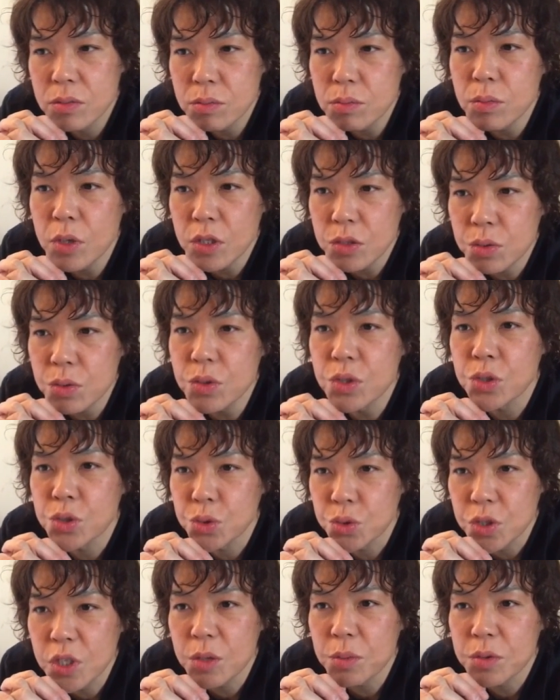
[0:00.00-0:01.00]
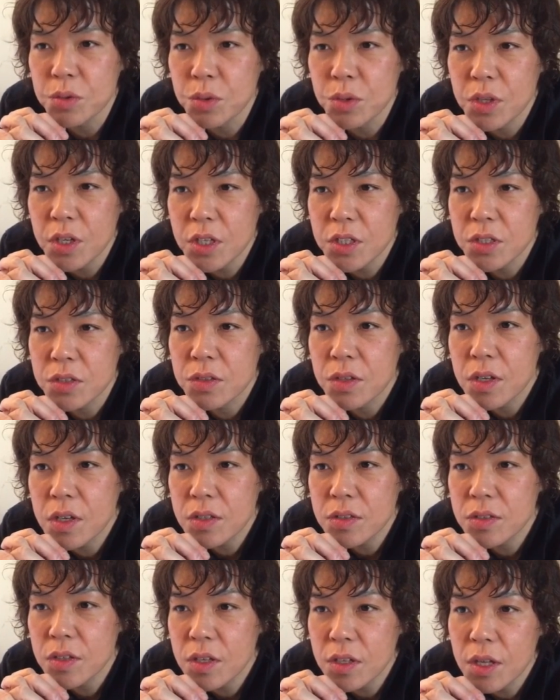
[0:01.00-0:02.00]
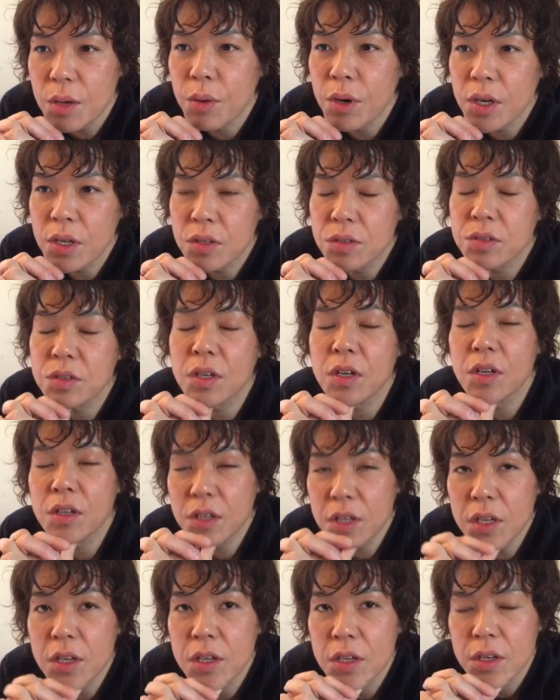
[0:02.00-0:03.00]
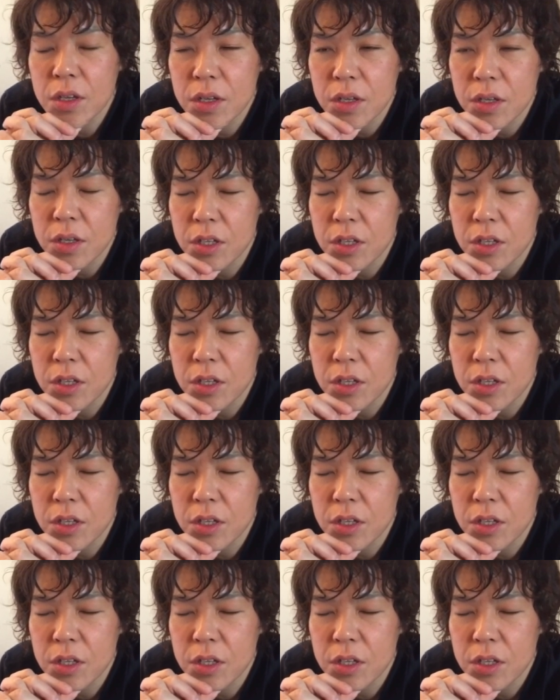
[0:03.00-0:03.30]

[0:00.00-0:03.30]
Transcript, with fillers: うのはまあそうでしょうねやっぱそれだけじゃ生活できないわけですからね、うん